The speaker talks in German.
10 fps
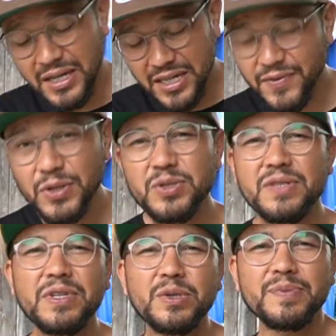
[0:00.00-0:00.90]
Ich werde euch die
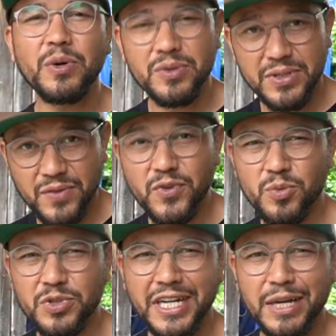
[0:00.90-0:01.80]
Videos mal unten in die
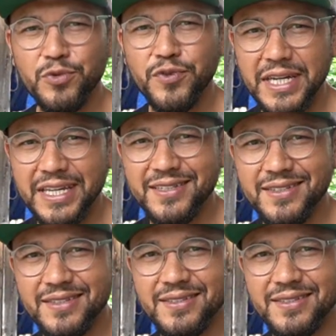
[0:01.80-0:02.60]
Videobeschreibung verlegen.